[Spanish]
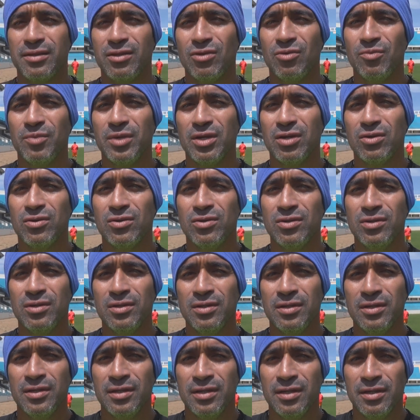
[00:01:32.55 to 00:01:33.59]
este domingo
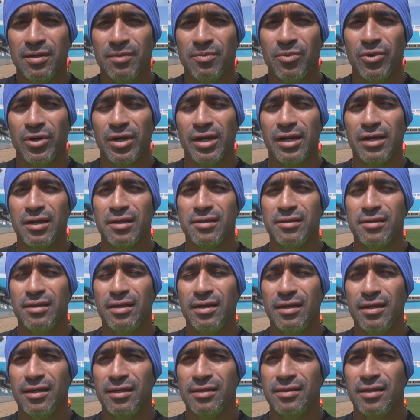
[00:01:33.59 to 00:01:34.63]
poder
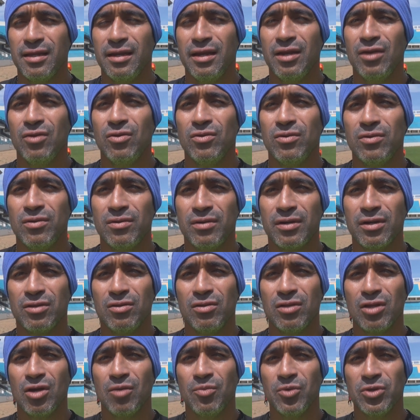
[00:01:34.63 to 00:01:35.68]
este, tener un
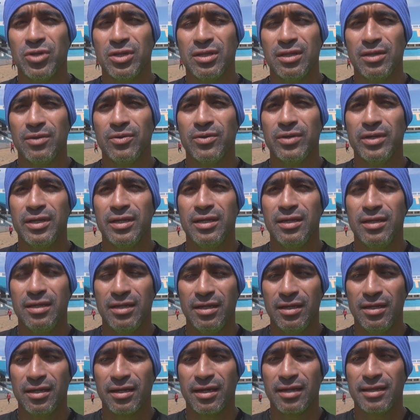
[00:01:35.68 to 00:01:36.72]
resultado positivo y,
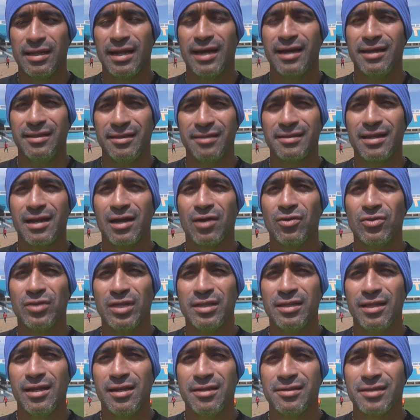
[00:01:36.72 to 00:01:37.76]
que la gente salga
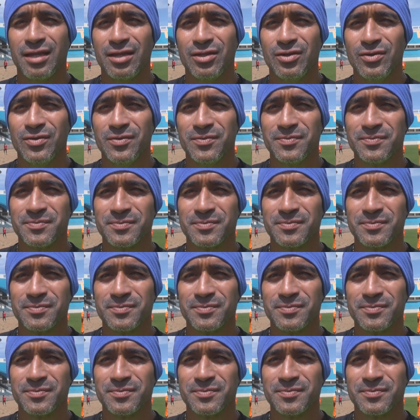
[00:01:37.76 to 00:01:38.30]
contenta del estadio.